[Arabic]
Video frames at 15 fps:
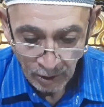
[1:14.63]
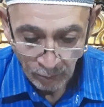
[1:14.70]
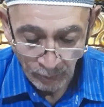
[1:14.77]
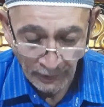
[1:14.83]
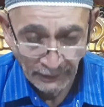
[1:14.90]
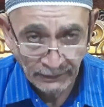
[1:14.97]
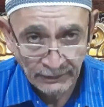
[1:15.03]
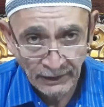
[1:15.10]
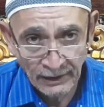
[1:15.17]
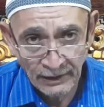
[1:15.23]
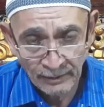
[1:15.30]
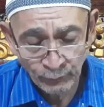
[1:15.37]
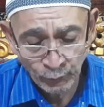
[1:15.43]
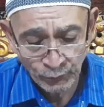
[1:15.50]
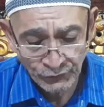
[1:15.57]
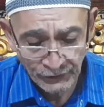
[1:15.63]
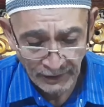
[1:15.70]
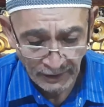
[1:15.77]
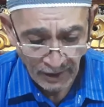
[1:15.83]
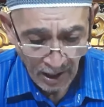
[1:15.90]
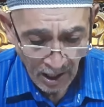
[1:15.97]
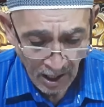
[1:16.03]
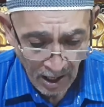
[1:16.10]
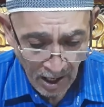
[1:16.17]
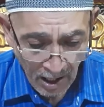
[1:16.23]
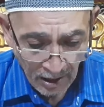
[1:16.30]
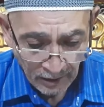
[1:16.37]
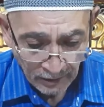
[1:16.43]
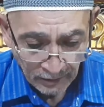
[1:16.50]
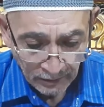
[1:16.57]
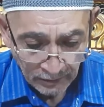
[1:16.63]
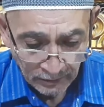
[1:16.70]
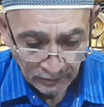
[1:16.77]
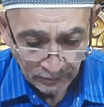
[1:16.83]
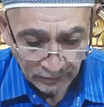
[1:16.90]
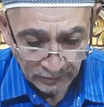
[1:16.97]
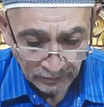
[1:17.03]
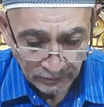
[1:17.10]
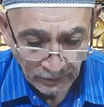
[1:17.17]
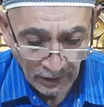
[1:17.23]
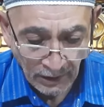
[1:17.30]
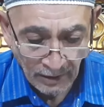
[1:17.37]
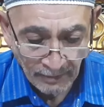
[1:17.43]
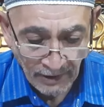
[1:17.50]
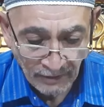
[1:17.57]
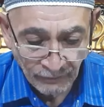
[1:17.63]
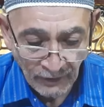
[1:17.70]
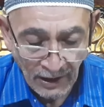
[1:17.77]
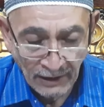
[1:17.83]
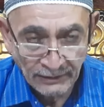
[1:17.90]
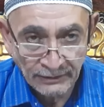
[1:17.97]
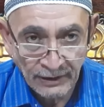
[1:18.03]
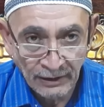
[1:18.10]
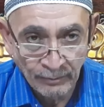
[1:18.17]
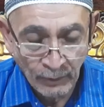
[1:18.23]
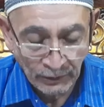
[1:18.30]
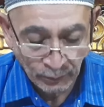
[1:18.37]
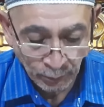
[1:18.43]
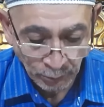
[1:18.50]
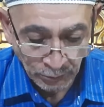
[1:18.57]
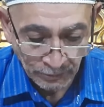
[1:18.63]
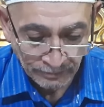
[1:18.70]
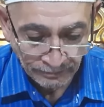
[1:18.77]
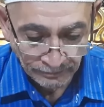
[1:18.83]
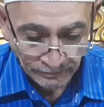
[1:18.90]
وإن كان موسى طلب فأنت المطلوب